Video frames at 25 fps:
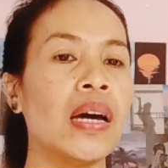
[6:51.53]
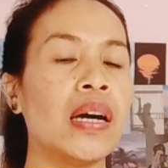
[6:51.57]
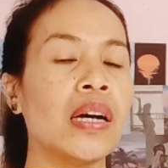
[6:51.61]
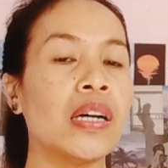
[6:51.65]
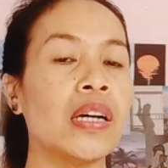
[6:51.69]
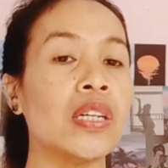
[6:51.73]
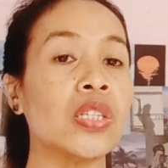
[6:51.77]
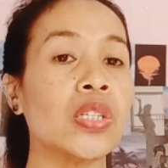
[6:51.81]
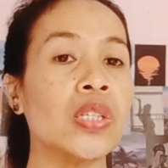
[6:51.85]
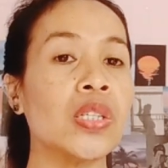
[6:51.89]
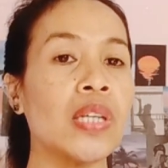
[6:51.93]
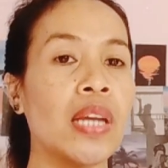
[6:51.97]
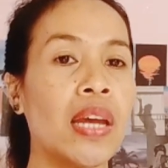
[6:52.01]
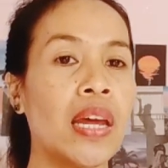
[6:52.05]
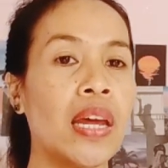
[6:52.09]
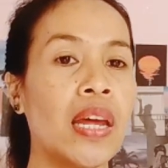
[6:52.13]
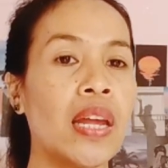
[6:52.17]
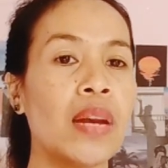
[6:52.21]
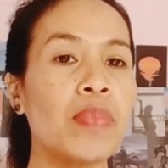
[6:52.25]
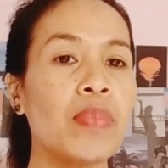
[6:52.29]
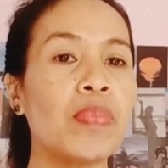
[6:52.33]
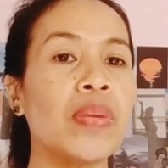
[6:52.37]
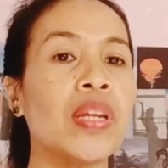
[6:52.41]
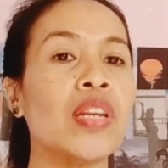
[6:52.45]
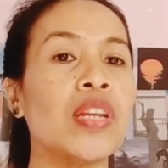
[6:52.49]
uh,
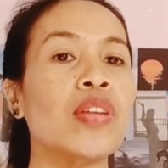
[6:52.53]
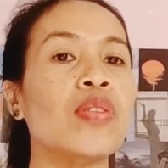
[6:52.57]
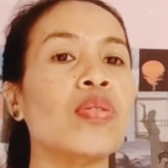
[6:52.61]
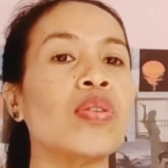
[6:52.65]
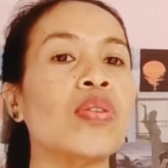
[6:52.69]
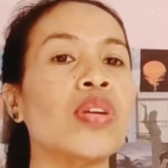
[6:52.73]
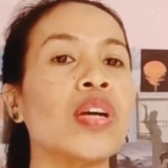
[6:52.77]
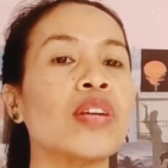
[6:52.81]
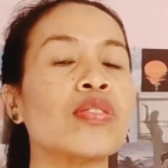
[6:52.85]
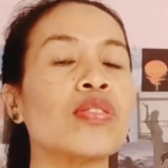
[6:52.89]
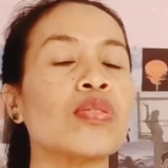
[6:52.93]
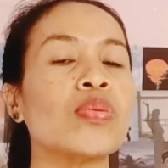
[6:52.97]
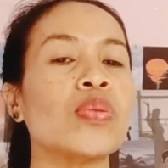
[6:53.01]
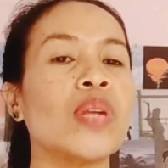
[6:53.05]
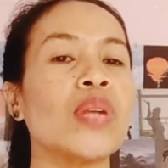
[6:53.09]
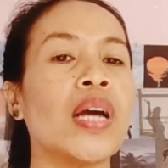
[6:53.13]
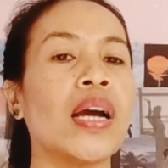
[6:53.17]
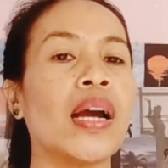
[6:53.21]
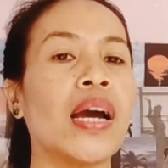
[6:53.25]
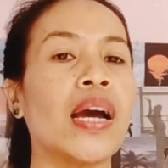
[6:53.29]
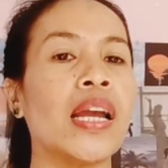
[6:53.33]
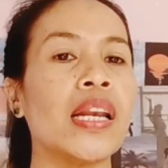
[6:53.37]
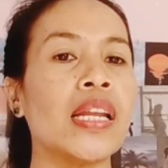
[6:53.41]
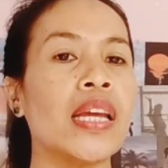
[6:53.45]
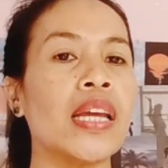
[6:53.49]
share video yang sudah
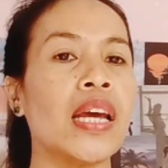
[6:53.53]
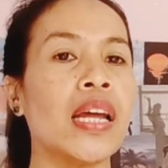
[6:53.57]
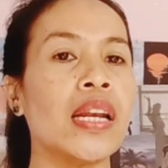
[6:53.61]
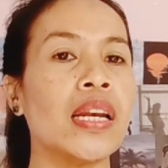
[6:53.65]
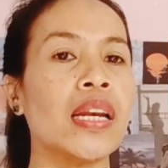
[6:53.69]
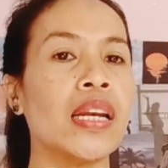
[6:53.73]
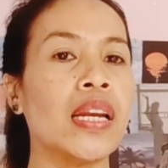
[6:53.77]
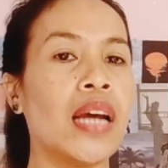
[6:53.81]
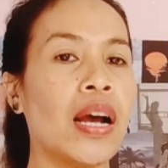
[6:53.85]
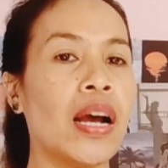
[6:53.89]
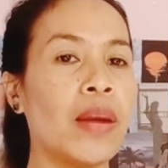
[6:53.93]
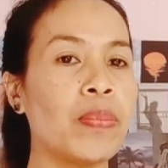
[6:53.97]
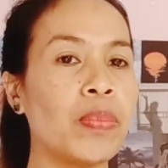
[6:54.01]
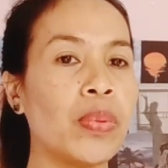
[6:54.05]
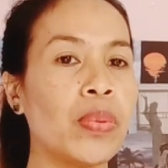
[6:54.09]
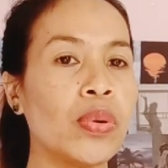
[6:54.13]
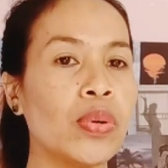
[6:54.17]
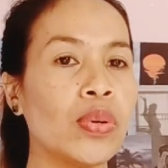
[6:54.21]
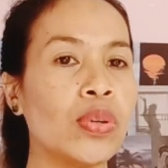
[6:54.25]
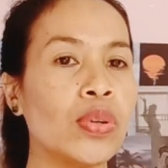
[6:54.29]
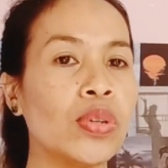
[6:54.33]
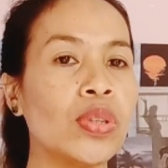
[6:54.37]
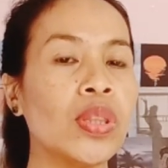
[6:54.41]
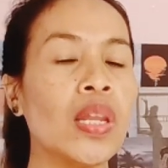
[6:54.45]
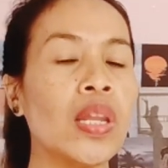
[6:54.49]
kalian
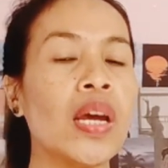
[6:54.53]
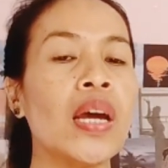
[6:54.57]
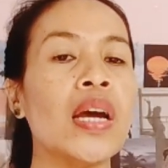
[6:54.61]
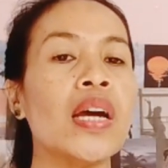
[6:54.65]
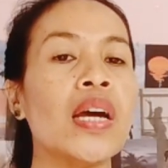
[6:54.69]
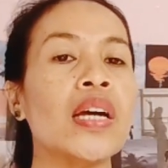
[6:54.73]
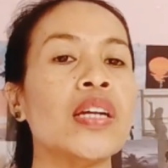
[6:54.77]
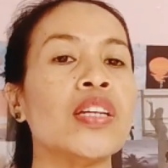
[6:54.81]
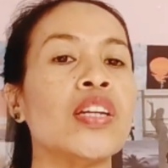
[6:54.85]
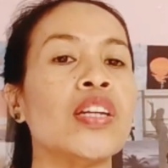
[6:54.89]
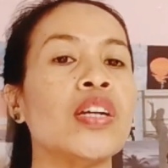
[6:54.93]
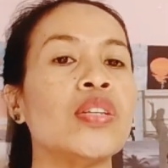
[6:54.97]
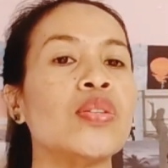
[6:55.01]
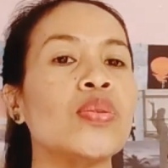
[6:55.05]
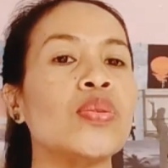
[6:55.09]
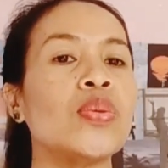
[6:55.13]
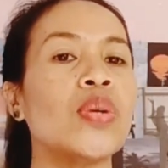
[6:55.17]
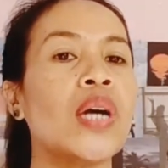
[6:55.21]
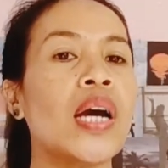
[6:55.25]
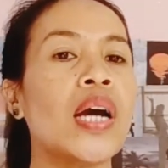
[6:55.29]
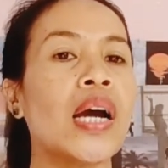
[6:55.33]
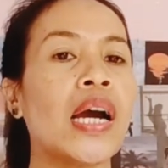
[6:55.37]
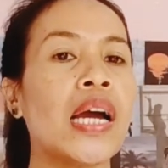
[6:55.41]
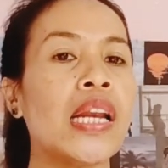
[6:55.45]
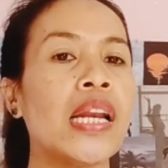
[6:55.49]
upload dan
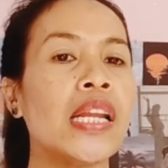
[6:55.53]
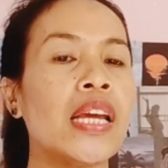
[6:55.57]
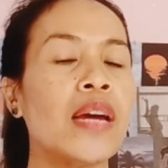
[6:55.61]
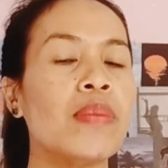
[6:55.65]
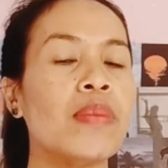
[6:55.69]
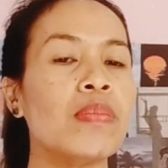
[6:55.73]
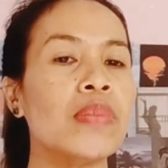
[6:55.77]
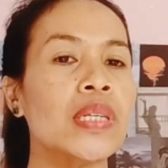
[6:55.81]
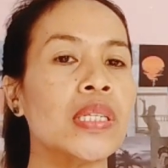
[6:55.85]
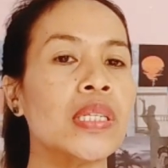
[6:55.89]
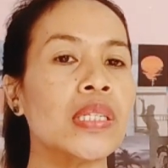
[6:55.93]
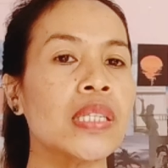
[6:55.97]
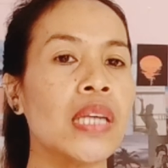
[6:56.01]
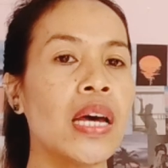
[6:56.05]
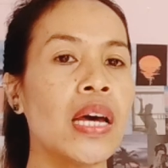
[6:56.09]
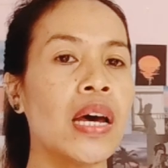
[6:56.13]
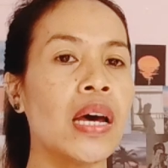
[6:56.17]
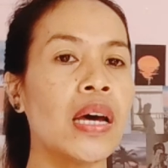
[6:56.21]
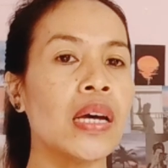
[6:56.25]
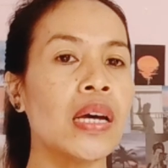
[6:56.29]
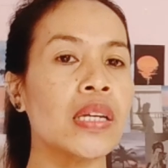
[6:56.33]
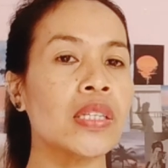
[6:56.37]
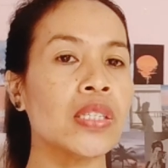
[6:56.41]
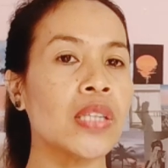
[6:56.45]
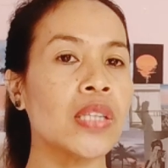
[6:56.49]
juga kalian
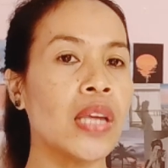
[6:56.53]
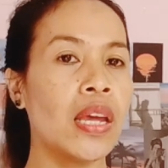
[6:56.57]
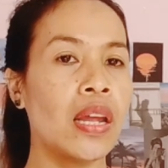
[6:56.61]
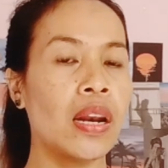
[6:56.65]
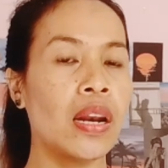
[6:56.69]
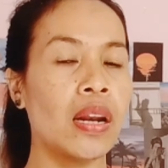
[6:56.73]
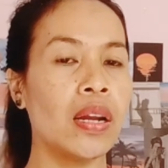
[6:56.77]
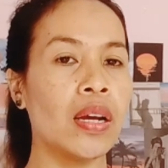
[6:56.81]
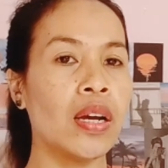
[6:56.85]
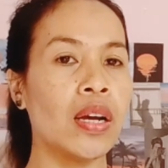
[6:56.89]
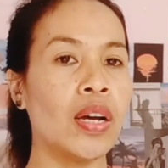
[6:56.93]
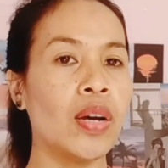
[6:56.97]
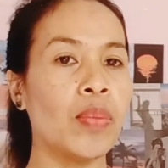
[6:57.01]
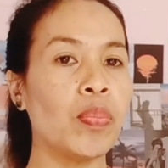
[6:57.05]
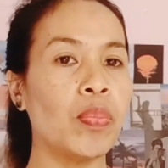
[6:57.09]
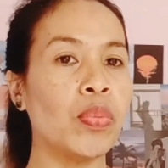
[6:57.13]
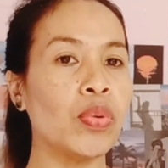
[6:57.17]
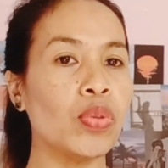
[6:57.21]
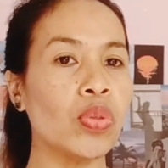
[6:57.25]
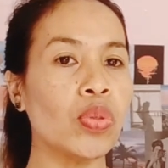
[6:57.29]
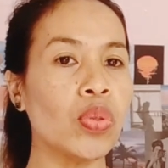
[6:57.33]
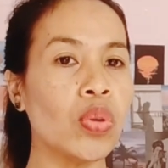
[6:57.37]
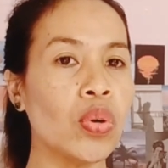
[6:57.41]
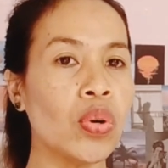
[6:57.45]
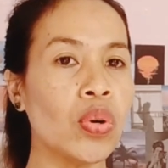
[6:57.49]
bisa share uh,
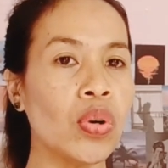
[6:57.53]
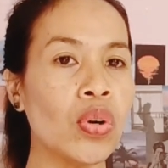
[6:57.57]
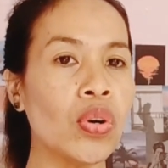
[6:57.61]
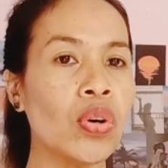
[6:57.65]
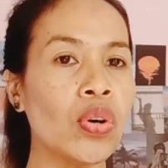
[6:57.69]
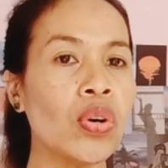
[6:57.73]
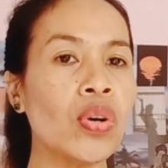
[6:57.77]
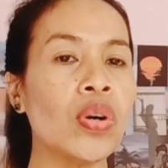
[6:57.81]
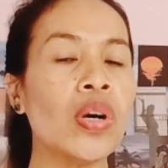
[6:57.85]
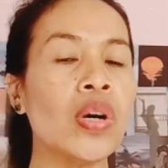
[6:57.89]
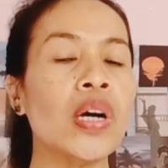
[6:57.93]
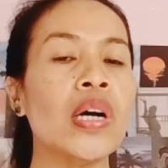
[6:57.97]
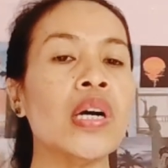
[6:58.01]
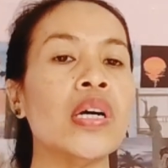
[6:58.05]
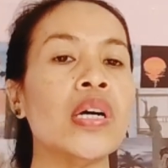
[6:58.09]
foto